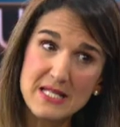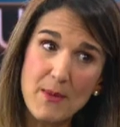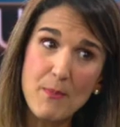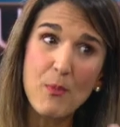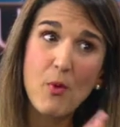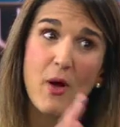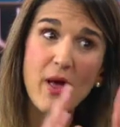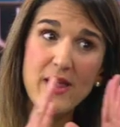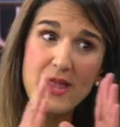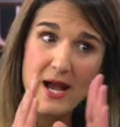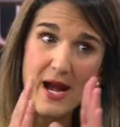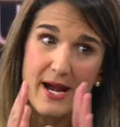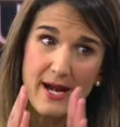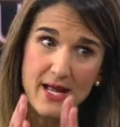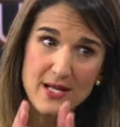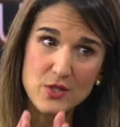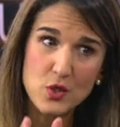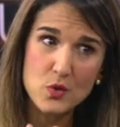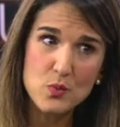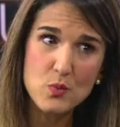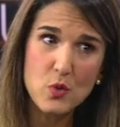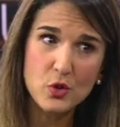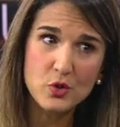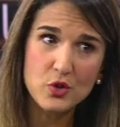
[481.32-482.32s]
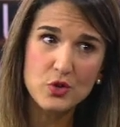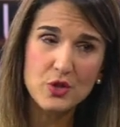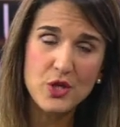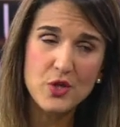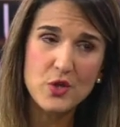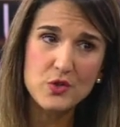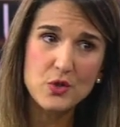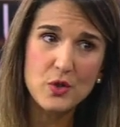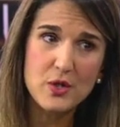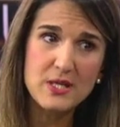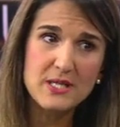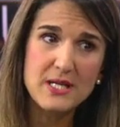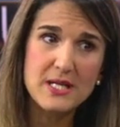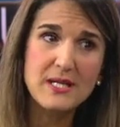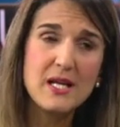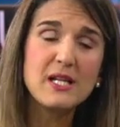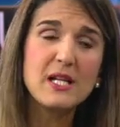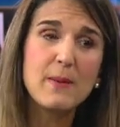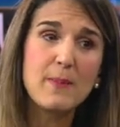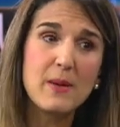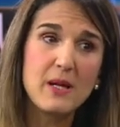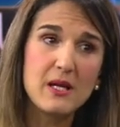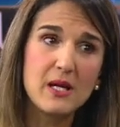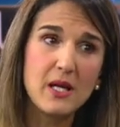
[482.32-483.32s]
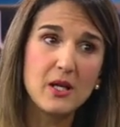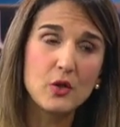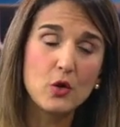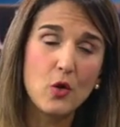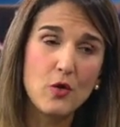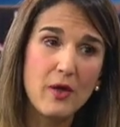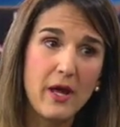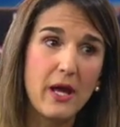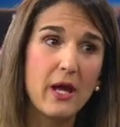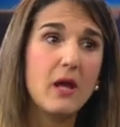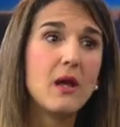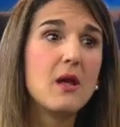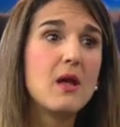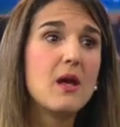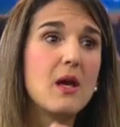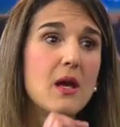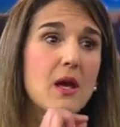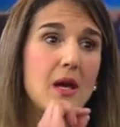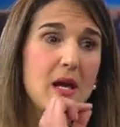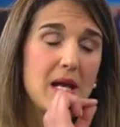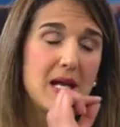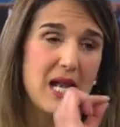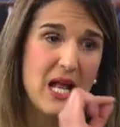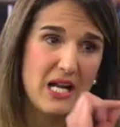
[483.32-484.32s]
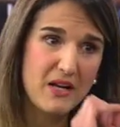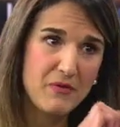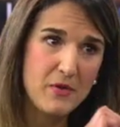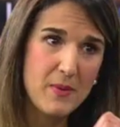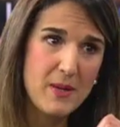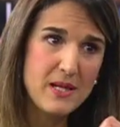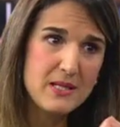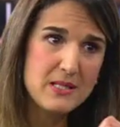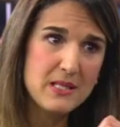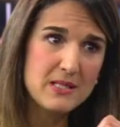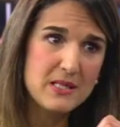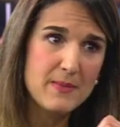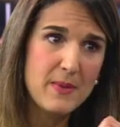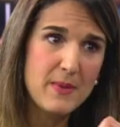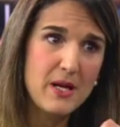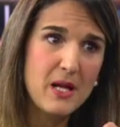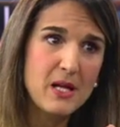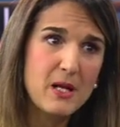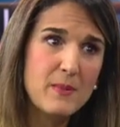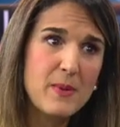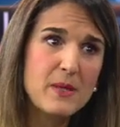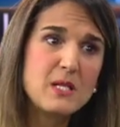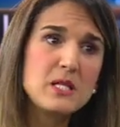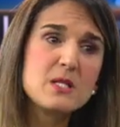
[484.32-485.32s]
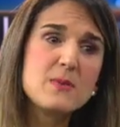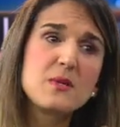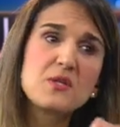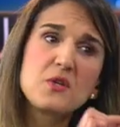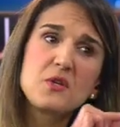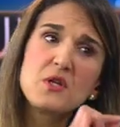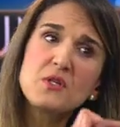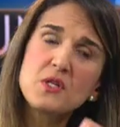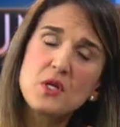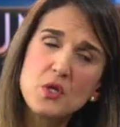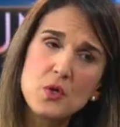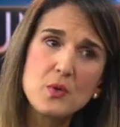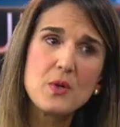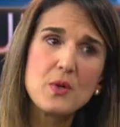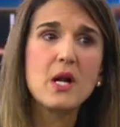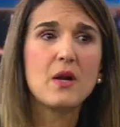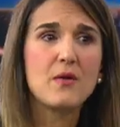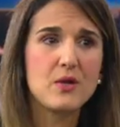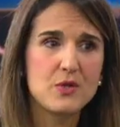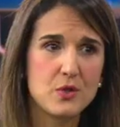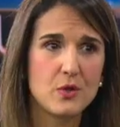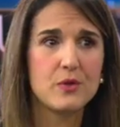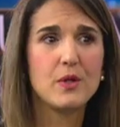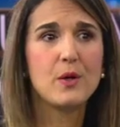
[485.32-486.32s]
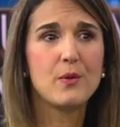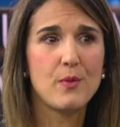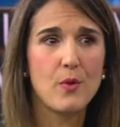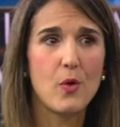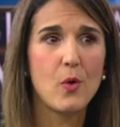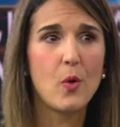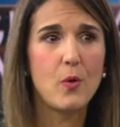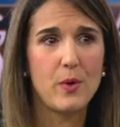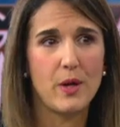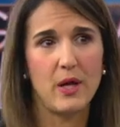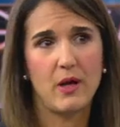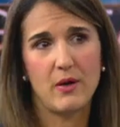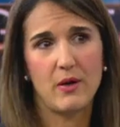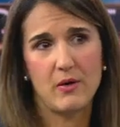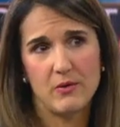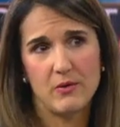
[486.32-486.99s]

se puede llegar a esos montos que ellos solicitan dependiendo de la reforma del Sistema General de Participaciones y una revisión del nuevo gobierno,